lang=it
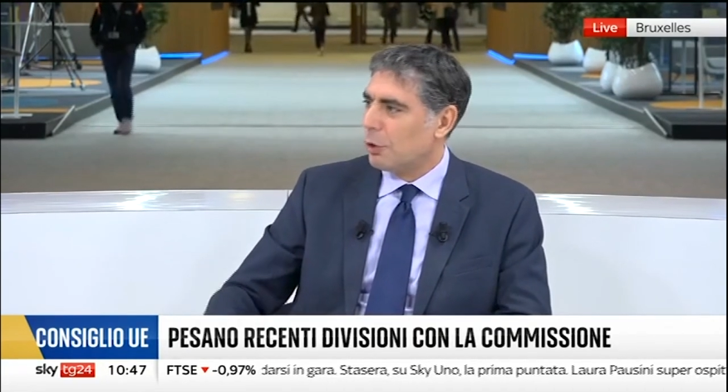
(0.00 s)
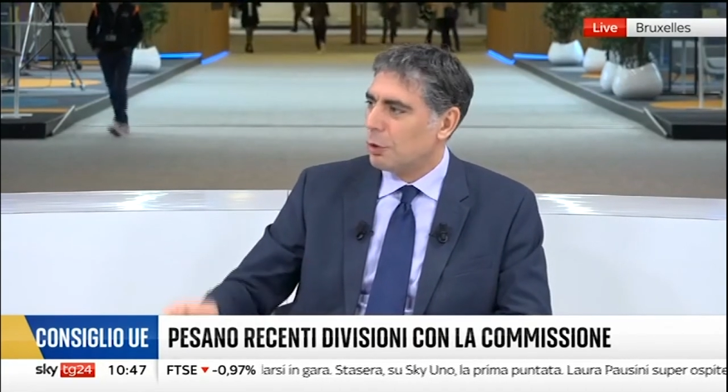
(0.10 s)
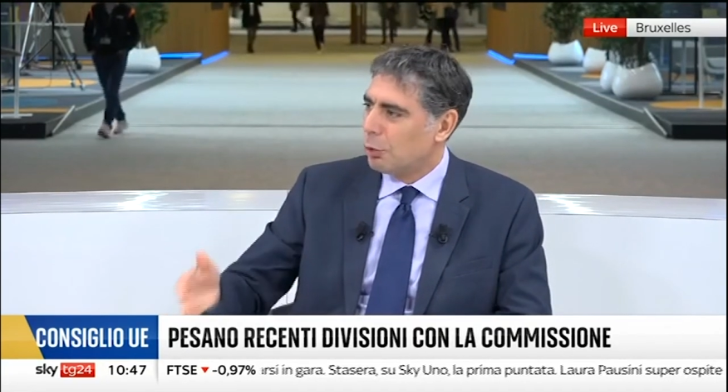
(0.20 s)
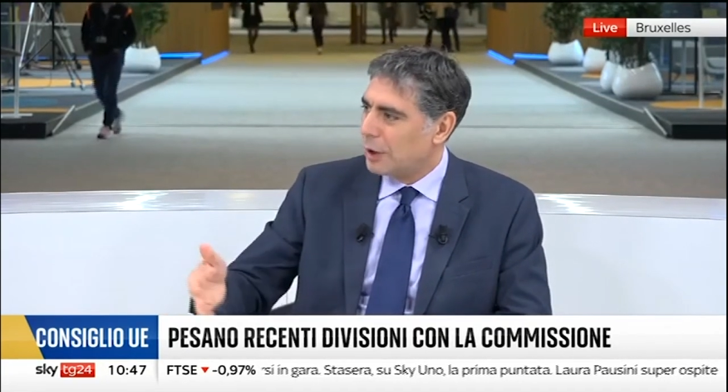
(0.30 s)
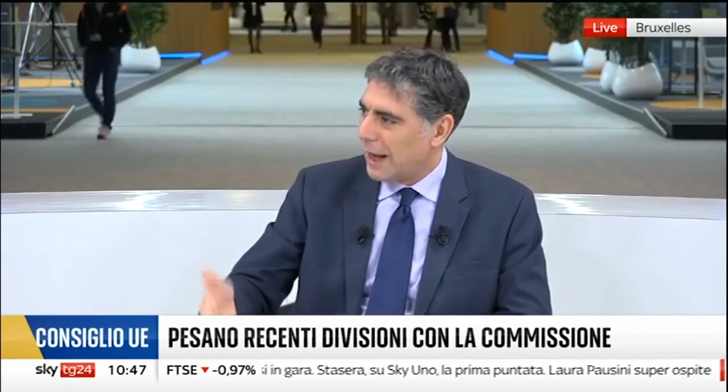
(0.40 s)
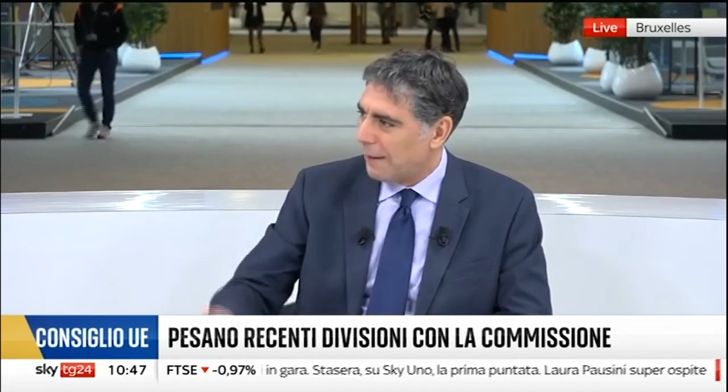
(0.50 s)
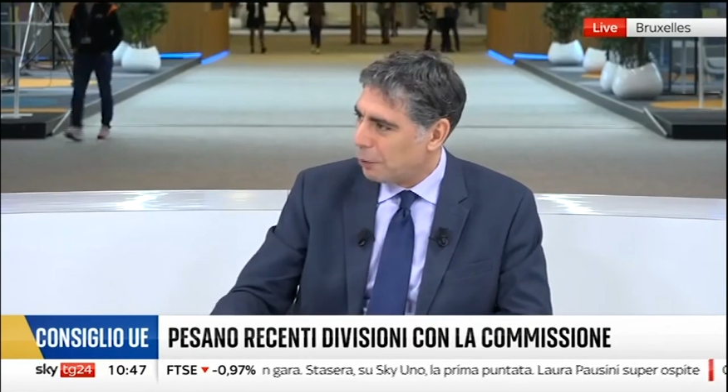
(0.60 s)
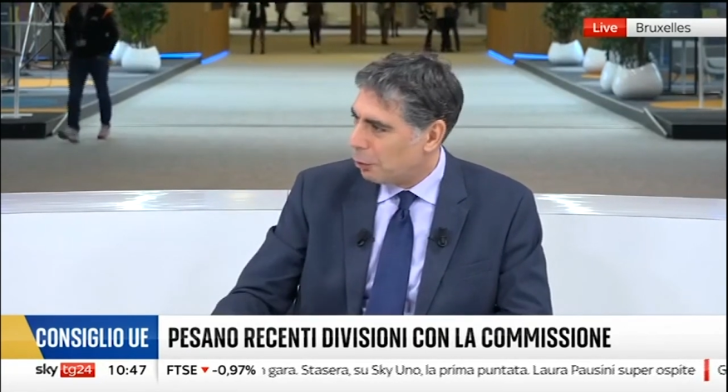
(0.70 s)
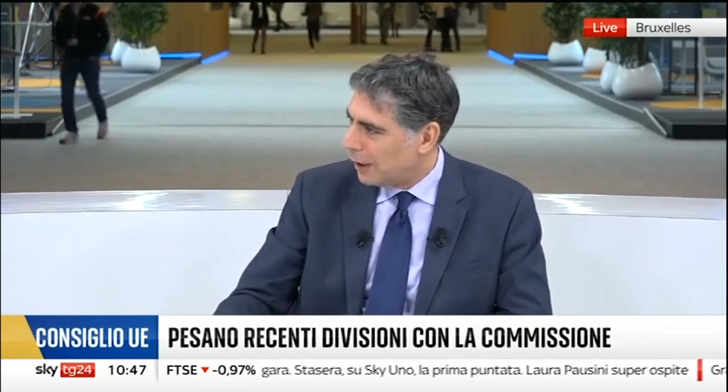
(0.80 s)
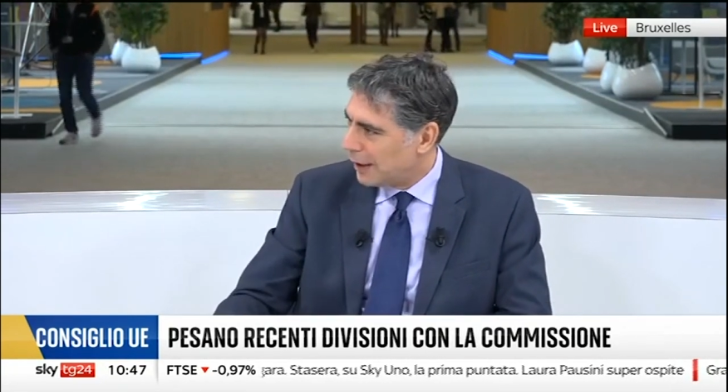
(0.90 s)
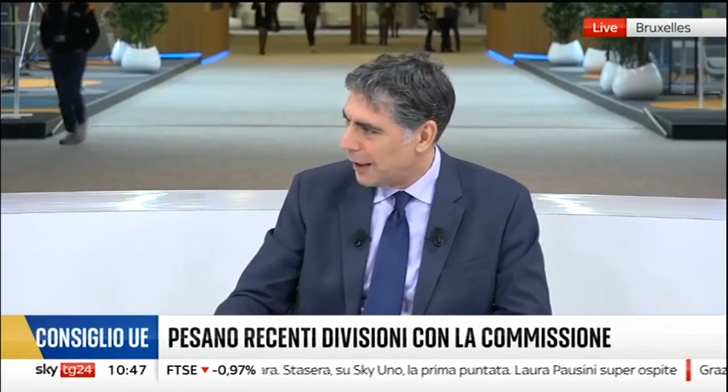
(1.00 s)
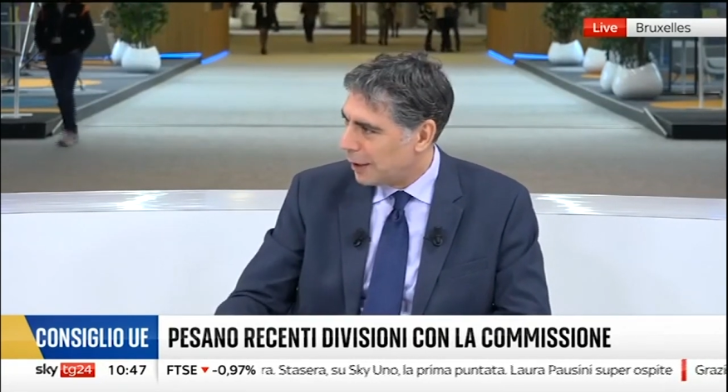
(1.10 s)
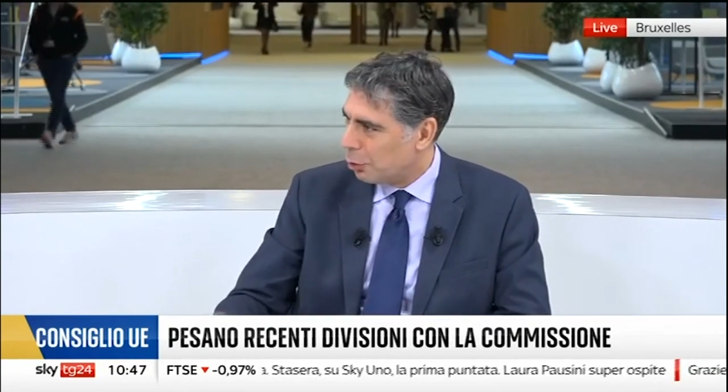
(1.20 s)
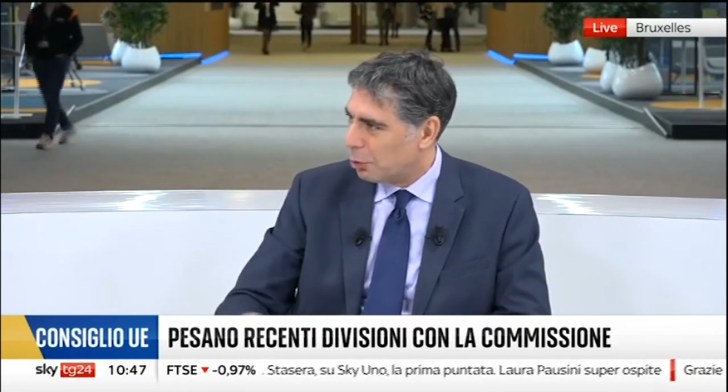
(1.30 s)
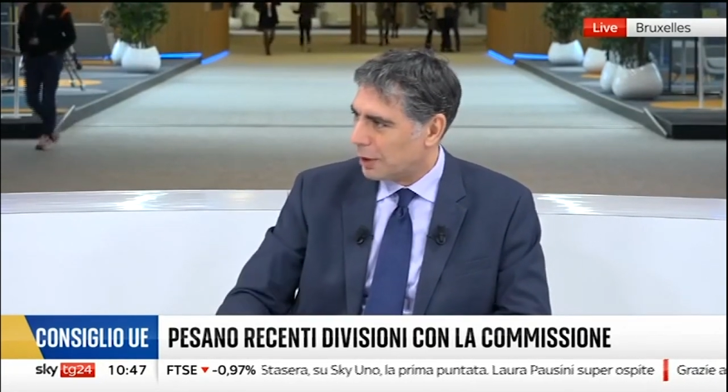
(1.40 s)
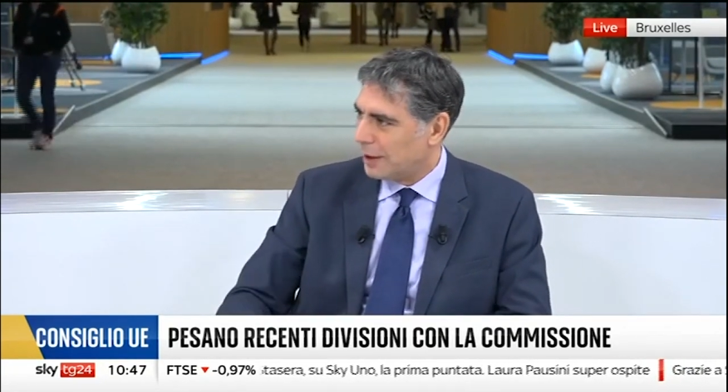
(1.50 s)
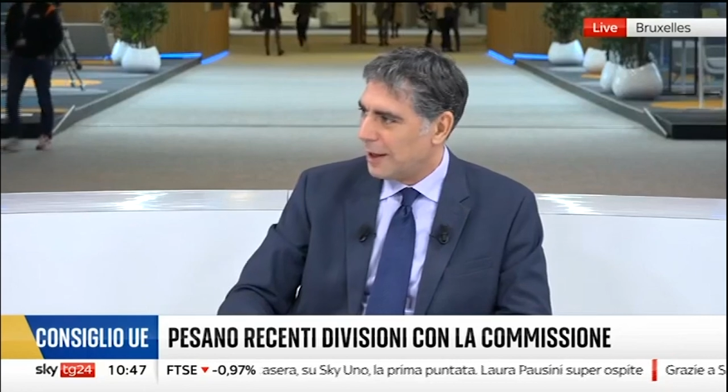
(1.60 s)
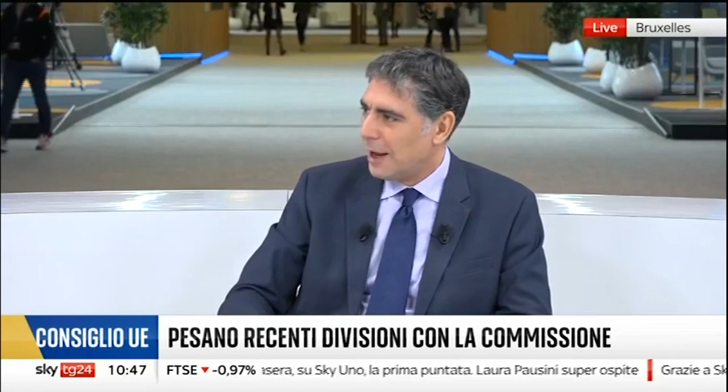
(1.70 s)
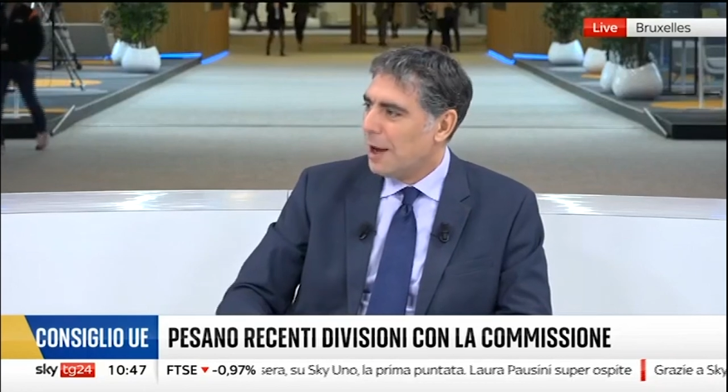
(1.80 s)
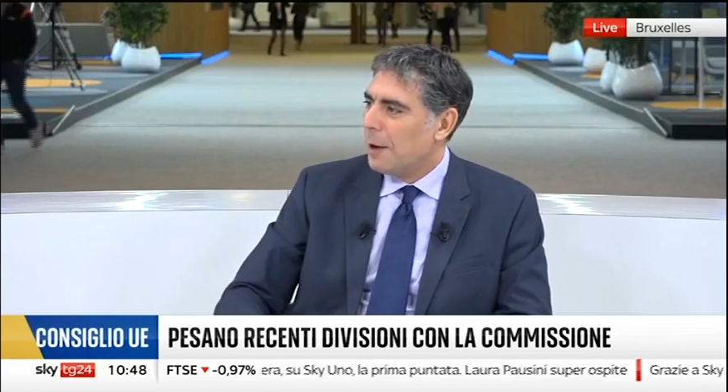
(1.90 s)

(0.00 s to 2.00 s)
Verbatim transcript: conculcando quelli dei curdi.